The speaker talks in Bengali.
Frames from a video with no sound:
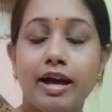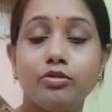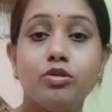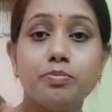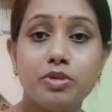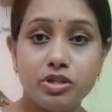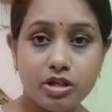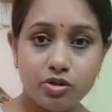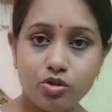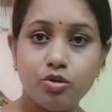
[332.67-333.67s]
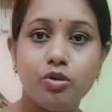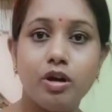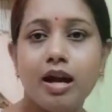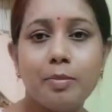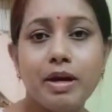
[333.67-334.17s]
একদম বিশ্বাসযোগ্য
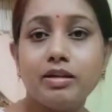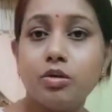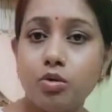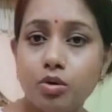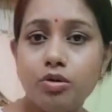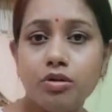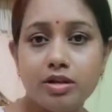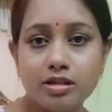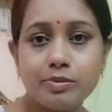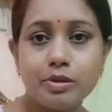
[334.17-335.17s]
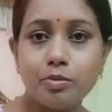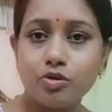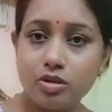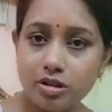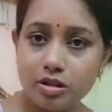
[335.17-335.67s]
অ্যাপ আমি একটা কোড ডেসক্রিপশন
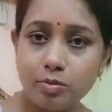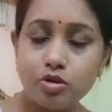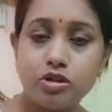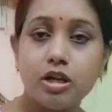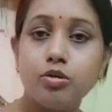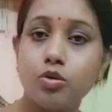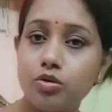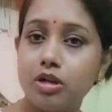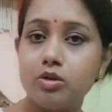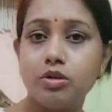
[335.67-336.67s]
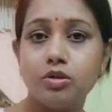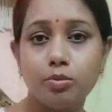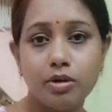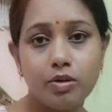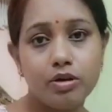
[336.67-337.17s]
বক্সে দিয়ে দেবো সেই কোডটা যদি
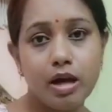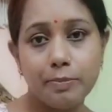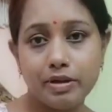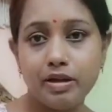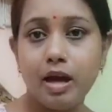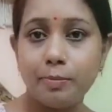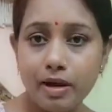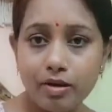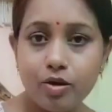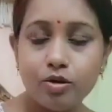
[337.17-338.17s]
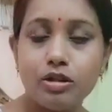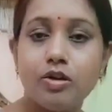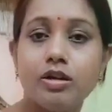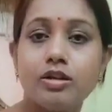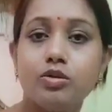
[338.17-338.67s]
তোমরা ওই অ্যাপে গিয়ে অ্যাপ্লাই করো
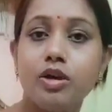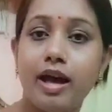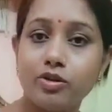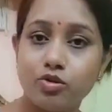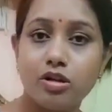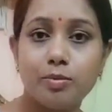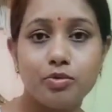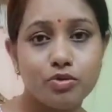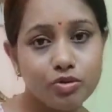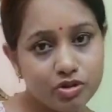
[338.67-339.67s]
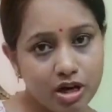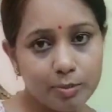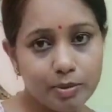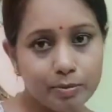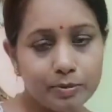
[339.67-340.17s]
তাহলে কিন্তু একশো টাকা পর্যন্ত
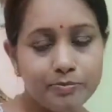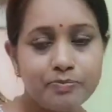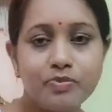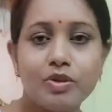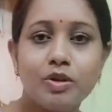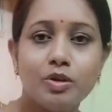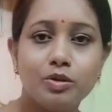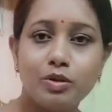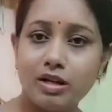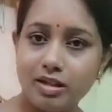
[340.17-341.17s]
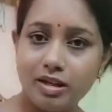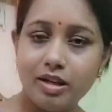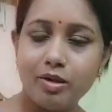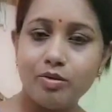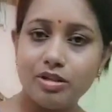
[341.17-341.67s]
ছাড় পাবে তো আর দেরি
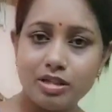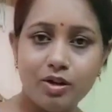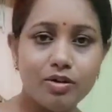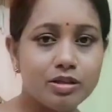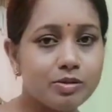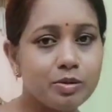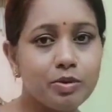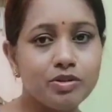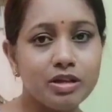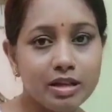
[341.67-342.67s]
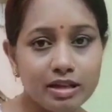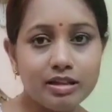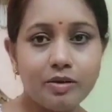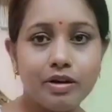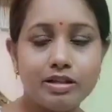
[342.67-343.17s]
না করে যাও ডেসক্রিপশন বক্সে লিঙ্ক
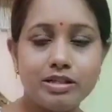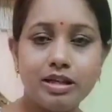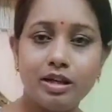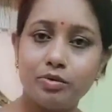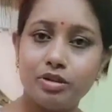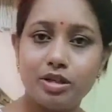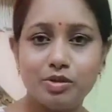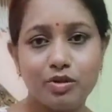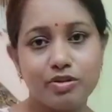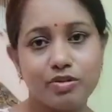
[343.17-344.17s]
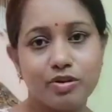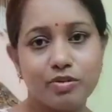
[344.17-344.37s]
দেওয়া আছে এখনই গিয়ে যোগাযোগ